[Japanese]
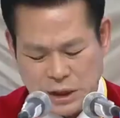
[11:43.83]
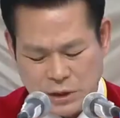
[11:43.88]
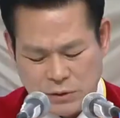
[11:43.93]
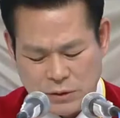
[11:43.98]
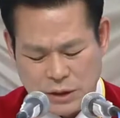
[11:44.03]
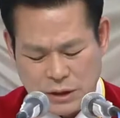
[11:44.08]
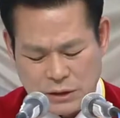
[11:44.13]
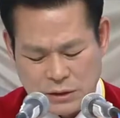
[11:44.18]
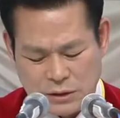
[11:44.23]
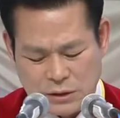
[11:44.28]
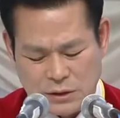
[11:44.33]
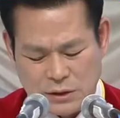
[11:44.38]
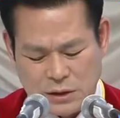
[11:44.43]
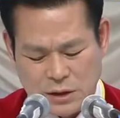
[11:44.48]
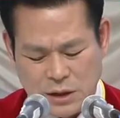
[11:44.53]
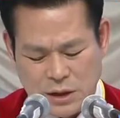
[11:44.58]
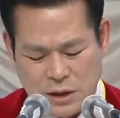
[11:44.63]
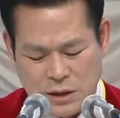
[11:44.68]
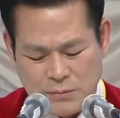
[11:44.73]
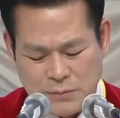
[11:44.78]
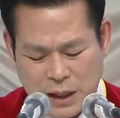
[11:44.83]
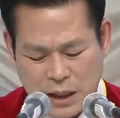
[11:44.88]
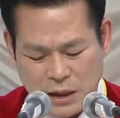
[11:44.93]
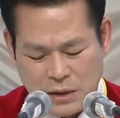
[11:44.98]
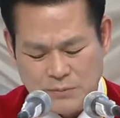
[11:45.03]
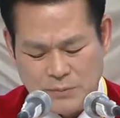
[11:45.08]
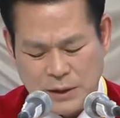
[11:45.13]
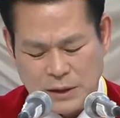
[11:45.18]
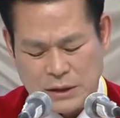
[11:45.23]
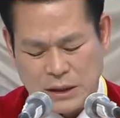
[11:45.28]
産も全部失っ
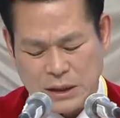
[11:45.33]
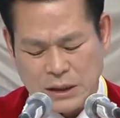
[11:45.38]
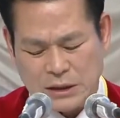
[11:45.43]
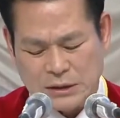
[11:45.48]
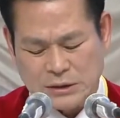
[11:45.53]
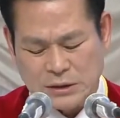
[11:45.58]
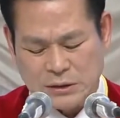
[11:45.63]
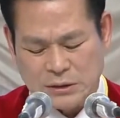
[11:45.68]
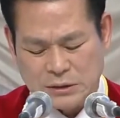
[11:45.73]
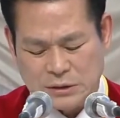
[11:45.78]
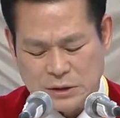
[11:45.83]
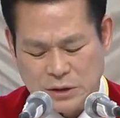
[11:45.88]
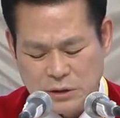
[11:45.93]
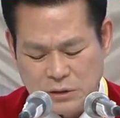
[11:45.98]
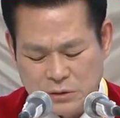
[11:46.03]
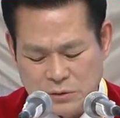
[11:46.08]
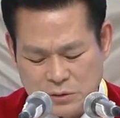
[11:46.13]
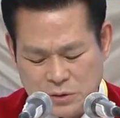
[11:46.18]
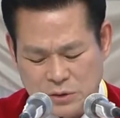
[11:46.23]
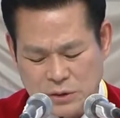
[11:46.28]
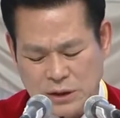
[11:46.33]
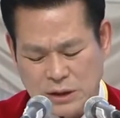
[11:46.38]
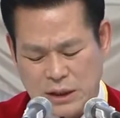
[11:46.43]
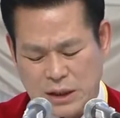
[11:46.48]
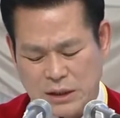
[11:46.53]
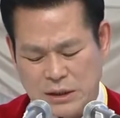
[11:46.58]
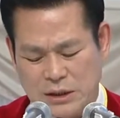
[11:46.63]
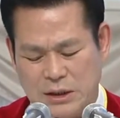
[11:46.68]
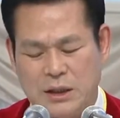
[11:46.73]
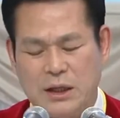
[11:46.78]
て、最後には
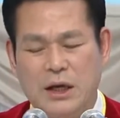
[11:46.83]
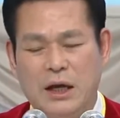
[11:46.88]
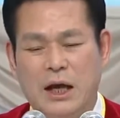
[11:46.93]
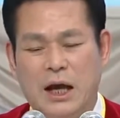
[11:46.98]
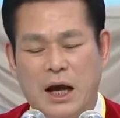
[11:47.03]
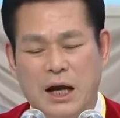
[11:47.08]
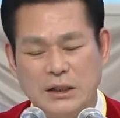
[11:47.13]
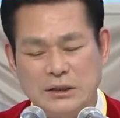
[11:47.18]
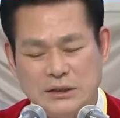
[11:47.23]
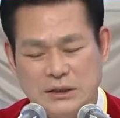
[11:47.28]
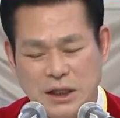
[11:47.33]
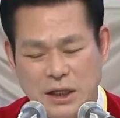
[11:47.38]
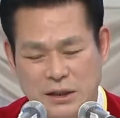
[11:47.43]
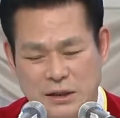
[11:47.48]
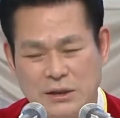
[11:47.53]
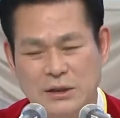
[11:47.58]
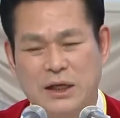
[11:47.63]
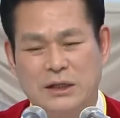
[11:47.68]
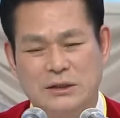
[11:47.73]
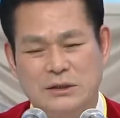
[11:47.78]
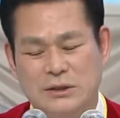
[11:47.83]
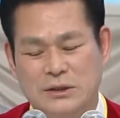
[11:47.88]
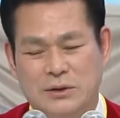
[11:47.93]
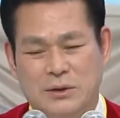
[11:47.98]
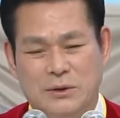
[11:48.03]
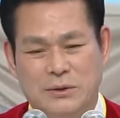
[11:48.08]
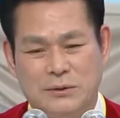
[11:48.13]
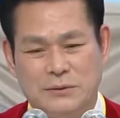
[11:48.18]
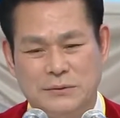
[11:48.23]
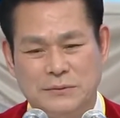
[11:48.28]
足の裏から頭の頂
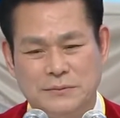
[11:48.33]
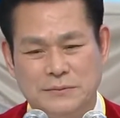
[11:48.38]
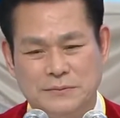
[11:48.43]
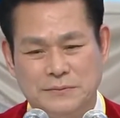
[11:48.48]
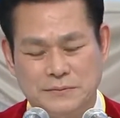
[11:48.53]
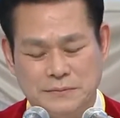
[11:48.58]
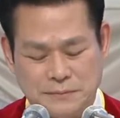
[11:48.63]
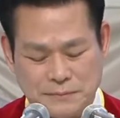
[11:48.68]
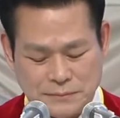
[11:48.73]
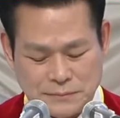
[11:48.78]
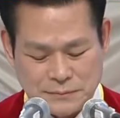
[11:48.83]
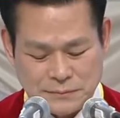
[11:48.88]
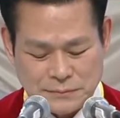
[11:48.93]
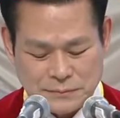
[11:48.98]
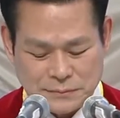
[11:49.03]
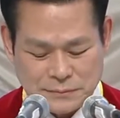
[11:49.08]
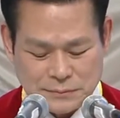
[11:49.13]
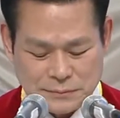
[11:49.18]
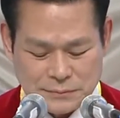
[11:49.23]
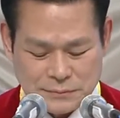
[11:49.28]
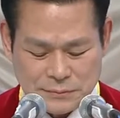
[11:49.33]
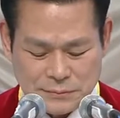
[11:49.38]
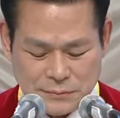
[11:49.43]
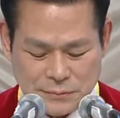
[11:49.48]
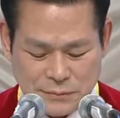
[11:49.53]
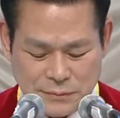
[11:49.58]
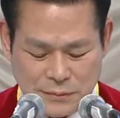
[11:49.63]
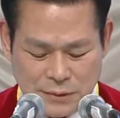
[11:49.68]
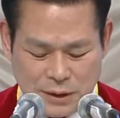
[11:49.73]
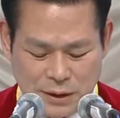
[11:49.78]
まで悪性の種持が
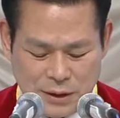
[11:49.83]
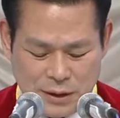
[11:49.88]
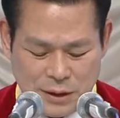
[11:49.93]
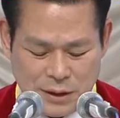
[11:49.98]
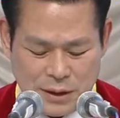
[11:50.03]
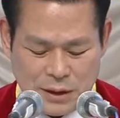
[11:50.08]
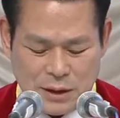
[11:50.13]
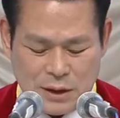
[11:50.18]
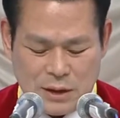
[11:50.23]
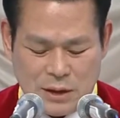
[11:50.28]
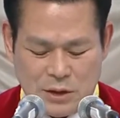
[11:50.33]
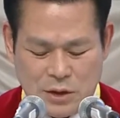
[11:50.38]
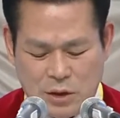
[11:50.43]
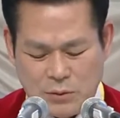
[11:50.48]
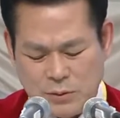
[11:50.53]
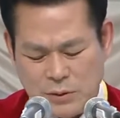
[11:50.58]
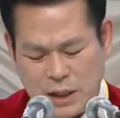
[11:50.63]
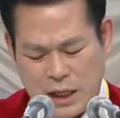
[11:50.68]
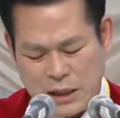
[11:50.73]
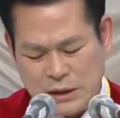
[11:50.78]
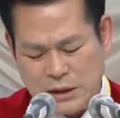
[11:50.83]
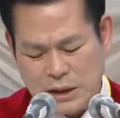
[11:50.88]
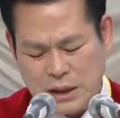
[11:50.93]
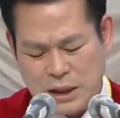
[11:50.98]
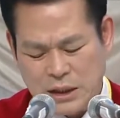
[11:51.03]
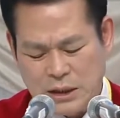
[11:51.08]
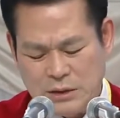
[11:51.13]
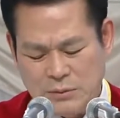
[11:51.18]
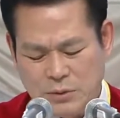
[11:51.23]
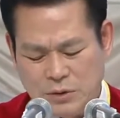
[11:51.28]
できました。
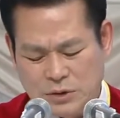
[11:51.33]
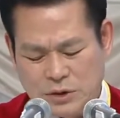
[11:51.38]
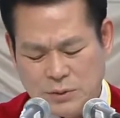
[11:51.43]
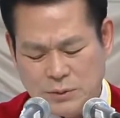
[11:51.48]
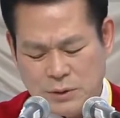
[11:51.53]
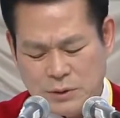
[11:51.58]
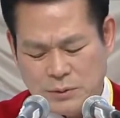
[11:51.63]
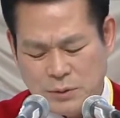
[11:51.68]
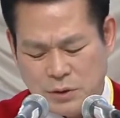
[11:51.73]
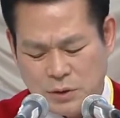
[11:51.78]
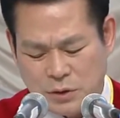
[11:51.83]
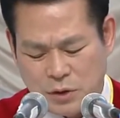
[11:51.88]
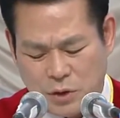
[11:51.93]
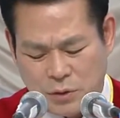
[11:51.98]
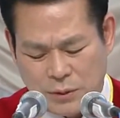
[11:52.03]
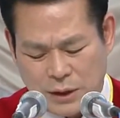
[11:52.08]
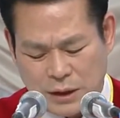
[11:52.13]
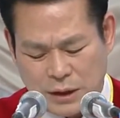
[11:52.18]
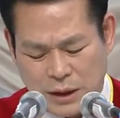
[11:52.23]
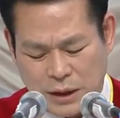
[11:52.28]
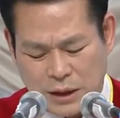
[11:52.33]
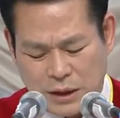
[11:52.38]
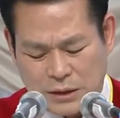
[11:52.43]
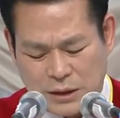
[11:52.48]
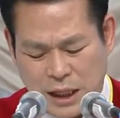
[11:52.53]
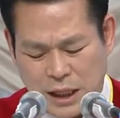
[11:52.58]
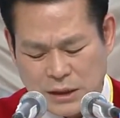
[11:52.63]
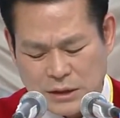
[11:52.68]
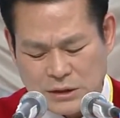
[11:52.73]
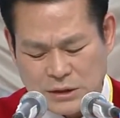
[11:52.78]
ヨブの妻がそれを見
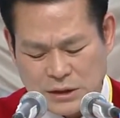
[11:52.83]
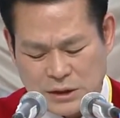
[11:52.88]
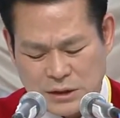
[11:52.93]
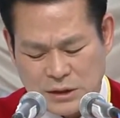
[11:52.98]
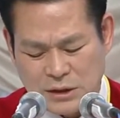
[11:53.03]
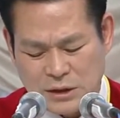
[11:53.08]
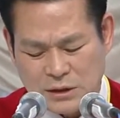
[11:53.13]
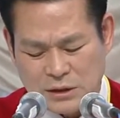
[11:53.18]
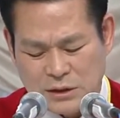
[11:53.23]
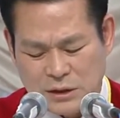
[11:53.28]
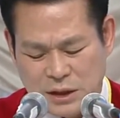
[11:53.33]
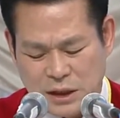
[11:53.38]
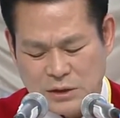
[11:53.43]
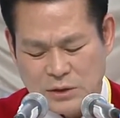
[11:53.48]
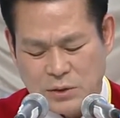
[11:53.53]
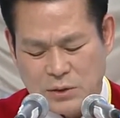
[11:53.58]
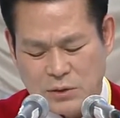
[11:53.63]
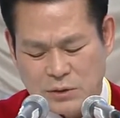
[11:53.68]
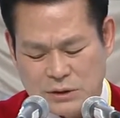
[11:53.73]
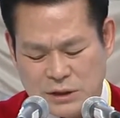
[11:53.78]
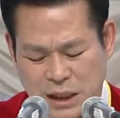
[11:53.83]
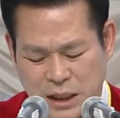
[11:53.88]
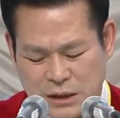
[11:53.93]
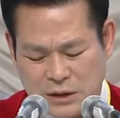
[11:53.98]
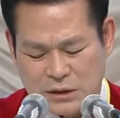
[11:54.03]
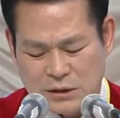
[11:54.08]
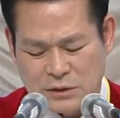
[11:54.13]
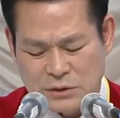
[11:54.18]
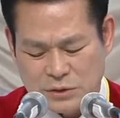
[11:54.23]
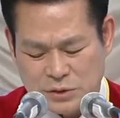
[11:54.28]
て、それでもなおあ
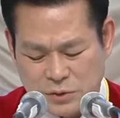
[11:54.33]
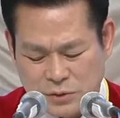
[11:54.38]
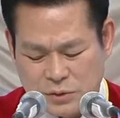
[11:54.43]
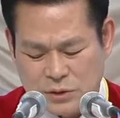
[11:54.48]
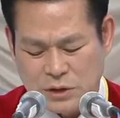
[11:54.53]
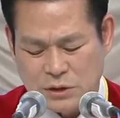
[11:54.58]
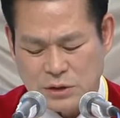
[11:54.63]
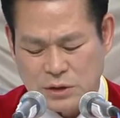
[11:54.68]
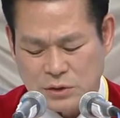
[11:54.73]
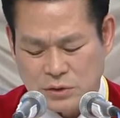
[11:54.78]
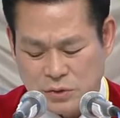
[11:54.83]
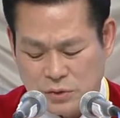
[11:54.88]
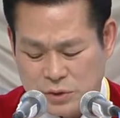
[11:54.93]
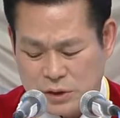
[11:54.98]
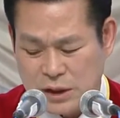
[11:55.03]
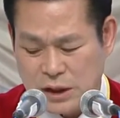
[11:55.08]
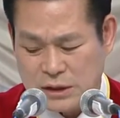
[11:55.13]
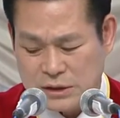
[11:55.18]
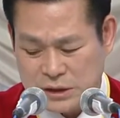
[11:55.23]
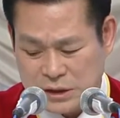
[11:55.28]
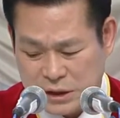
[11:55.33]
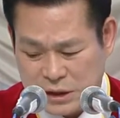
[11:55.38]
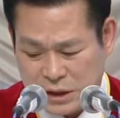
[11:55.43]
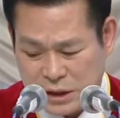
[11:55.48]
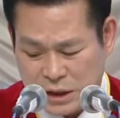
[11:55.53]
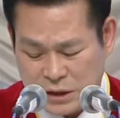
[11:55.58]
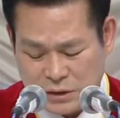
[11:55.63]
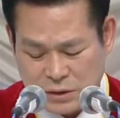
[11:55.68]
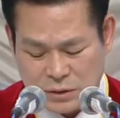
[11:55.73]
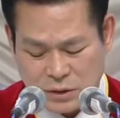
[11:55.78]
なたは自分の誠実を
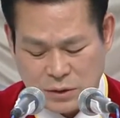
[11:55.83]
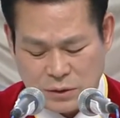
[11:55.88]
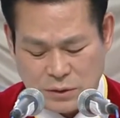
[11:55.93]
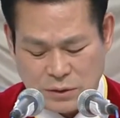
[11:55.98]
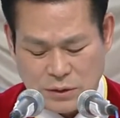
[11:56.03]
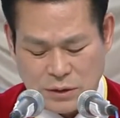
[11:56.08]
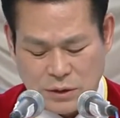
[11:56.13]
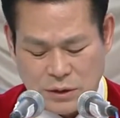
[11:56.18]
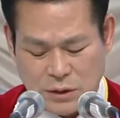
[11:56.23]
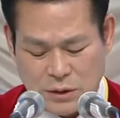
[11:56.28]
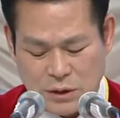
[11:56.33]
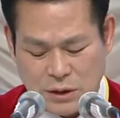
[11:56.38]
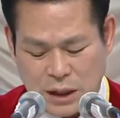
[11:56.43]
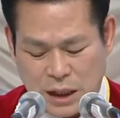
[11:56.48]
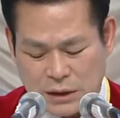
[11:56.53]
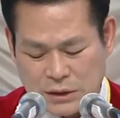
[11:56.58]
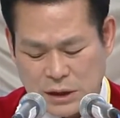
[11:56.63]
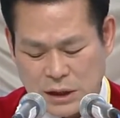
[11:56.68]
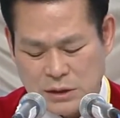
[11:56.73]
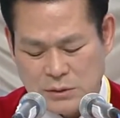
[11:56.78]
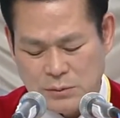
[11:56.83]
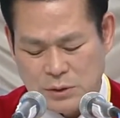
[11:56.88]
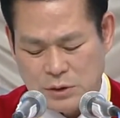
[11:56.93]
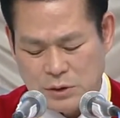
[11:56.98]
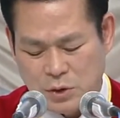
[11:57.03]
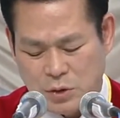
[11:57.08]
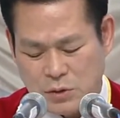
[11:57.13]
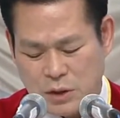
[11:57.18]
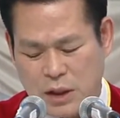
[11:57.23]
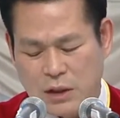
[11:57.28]
固く保つのですか
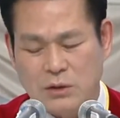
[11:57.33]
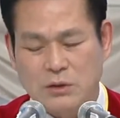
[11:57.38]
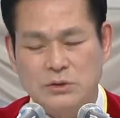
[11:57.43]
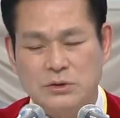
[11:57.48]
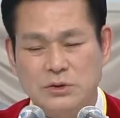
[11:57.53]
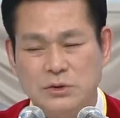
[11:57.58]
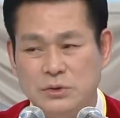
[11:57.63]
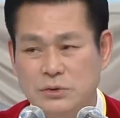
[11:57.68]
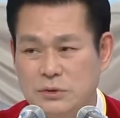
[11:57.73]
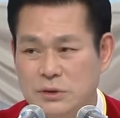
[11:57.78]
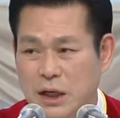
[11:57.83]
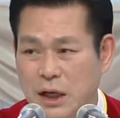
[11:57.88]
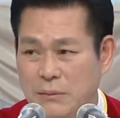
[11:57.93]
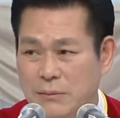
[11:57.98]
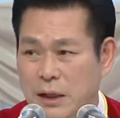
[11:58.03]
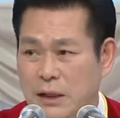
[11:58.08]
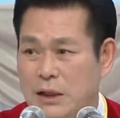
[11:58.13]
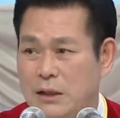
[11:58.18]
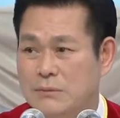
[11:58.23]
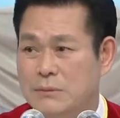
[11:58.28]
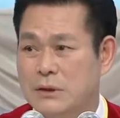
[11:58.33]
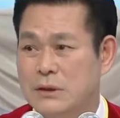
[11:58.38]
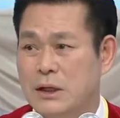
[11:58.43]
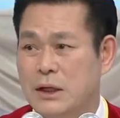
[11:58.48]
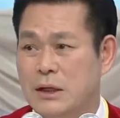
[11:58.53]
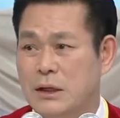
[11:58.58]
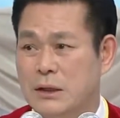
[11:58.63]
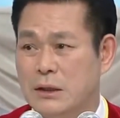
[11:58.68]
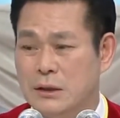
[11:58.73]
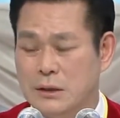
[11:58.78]
神を呪って死になさいと
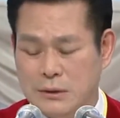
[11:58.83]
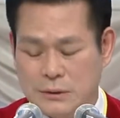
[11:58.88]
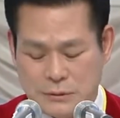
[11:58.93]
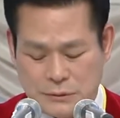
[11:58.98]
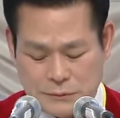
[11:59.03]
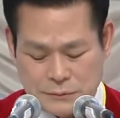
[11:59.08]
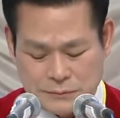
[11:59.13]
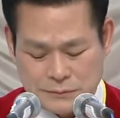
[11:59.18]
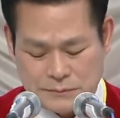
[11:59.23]
言います。